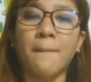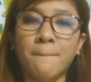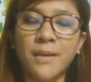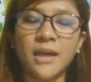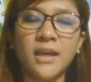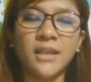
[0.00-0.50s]

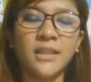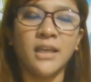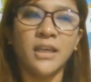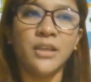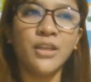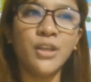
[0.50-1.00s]
But,
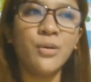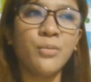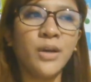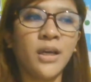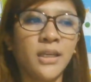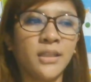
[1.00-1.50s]
you know
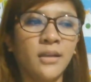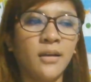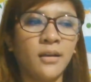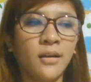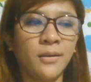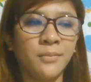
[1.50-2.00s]
what,
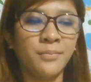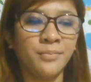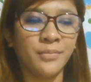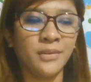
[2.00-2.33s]
um,